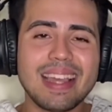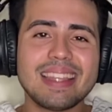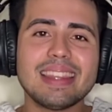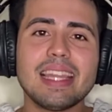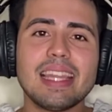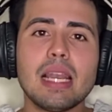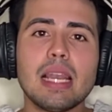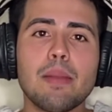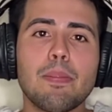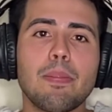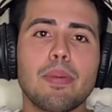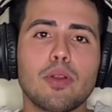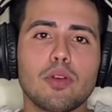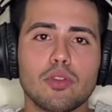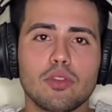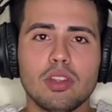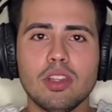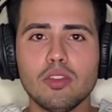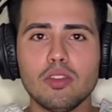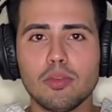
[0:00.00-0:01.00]
del
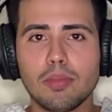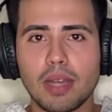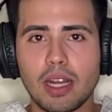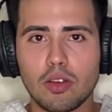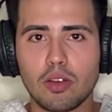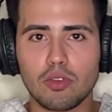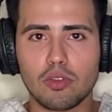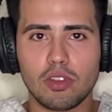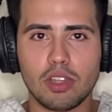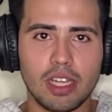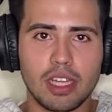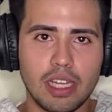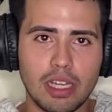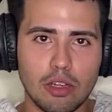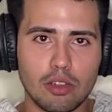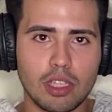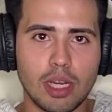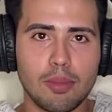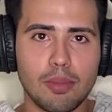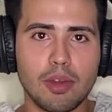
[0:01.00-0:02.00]
proceso para
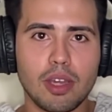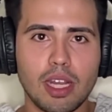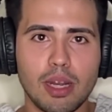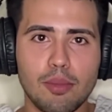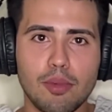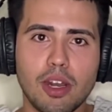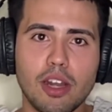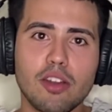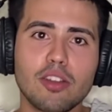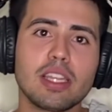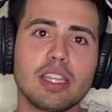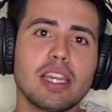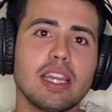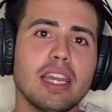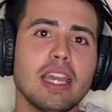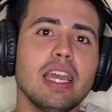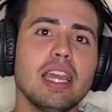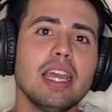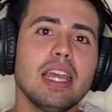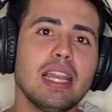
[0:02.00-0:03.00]
conseguirlo, tenemos que enamorarnos de
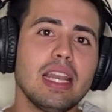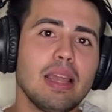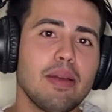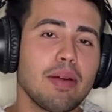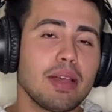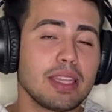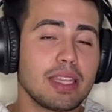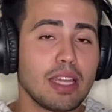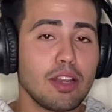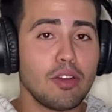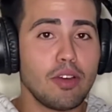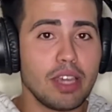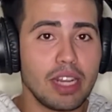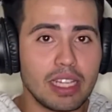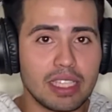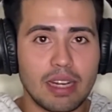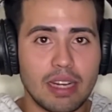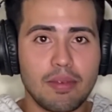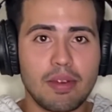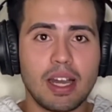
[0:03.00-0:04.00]
levantarnos a ir
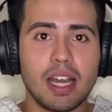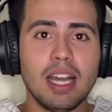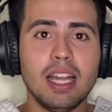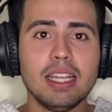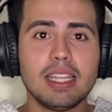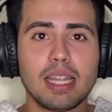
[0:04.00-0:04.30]
a trabajar,